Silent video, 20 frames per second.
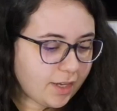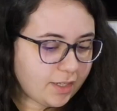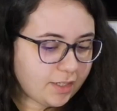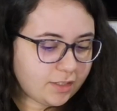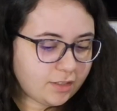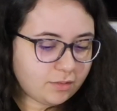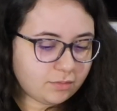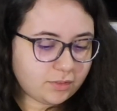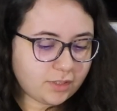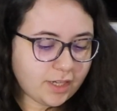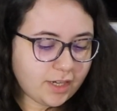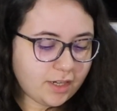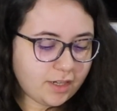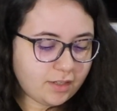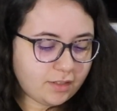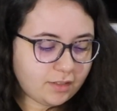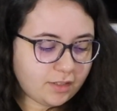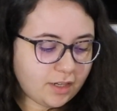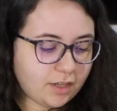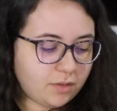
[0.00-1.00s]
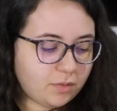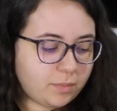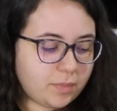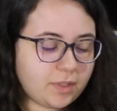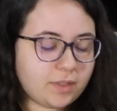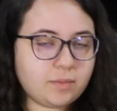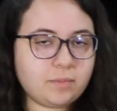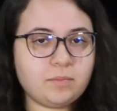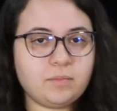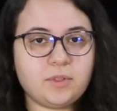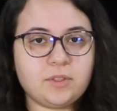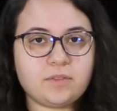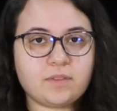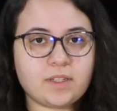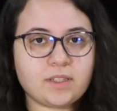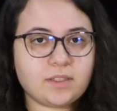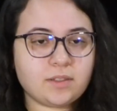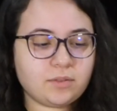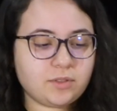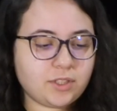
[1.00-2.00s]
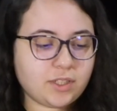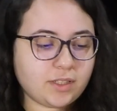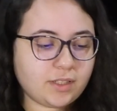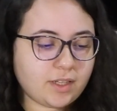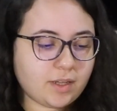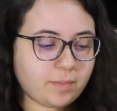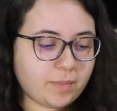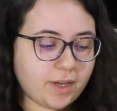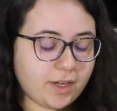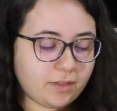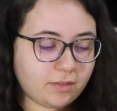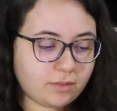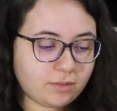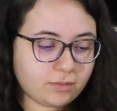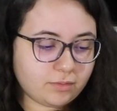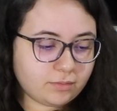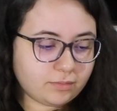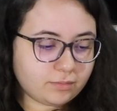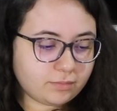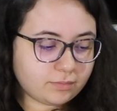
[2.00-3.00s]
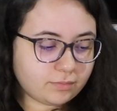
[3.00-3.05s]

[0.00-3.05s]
ela não tem nenhuma modificação de andamento,